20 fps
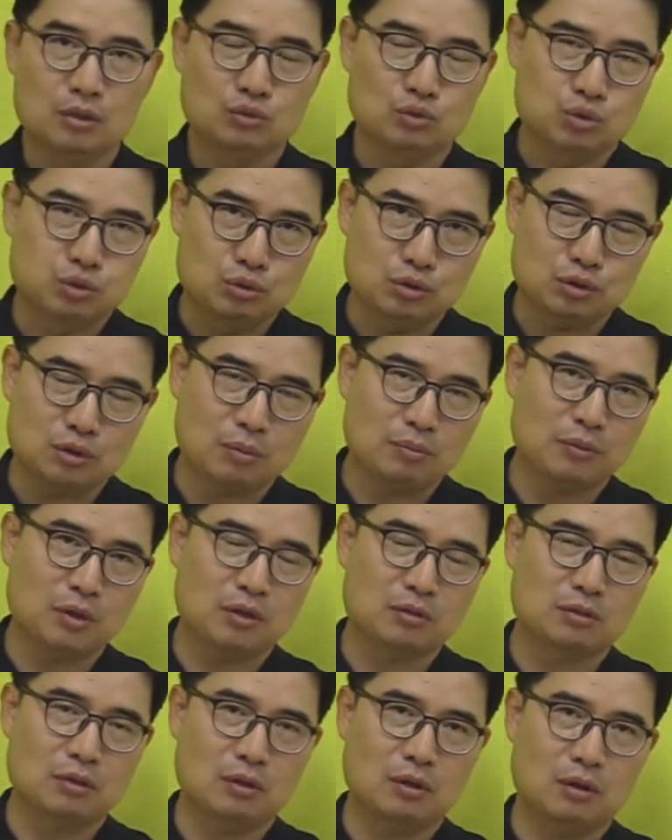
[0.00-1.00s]
주를
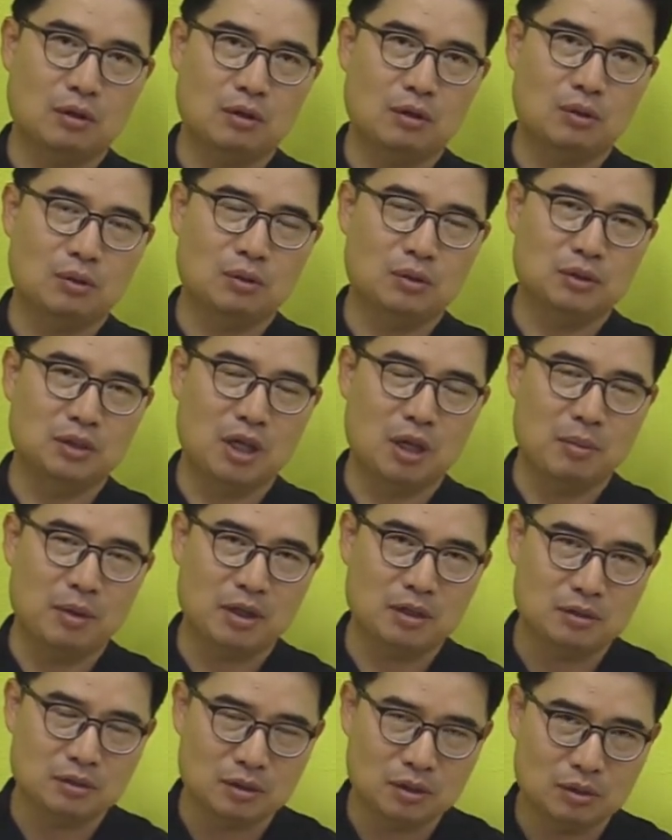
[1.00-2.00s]
섬겨서 오늘
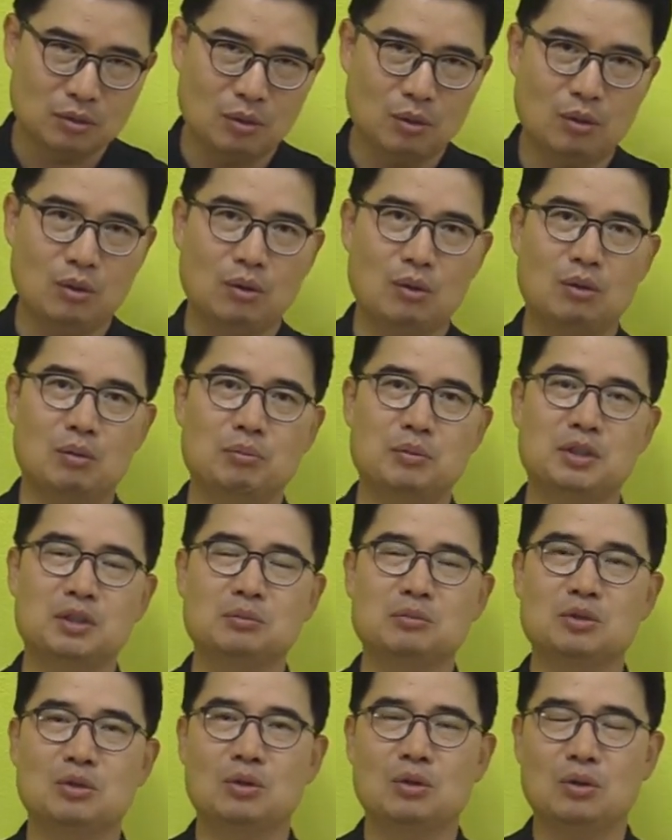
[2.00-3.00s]
예배를 드리고
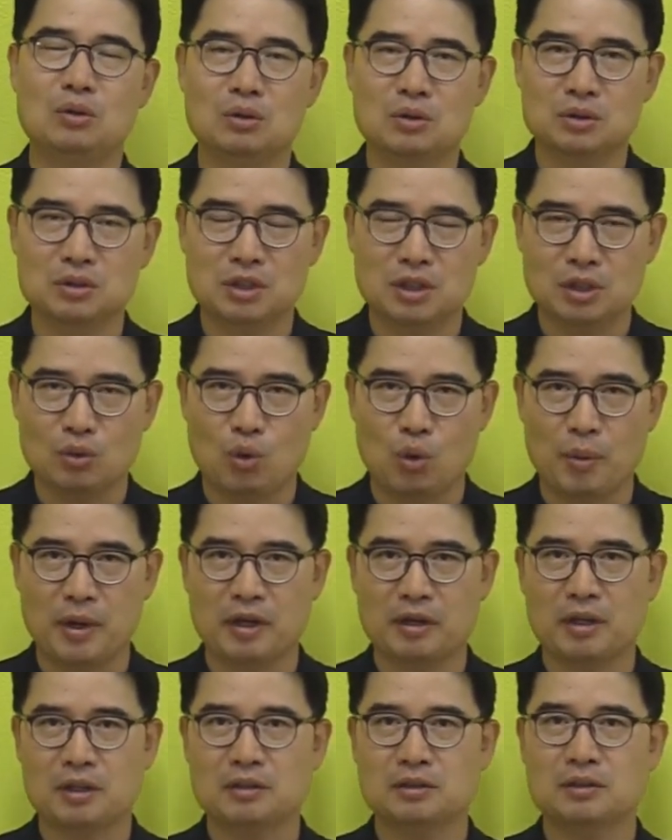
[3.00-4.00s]
믿음으로 그들이
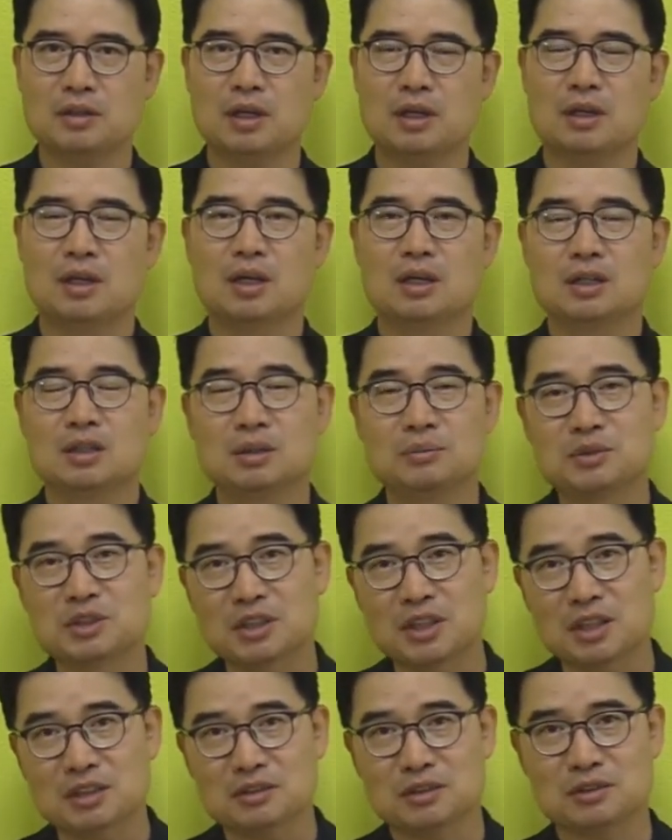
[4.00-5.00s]
고백을 했는데
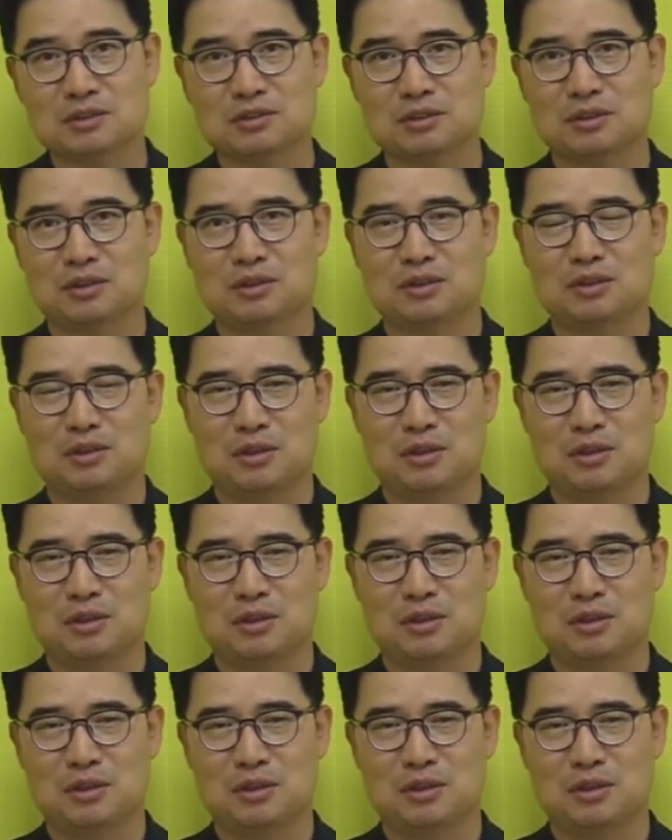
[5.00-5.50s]
금식까지 했어요.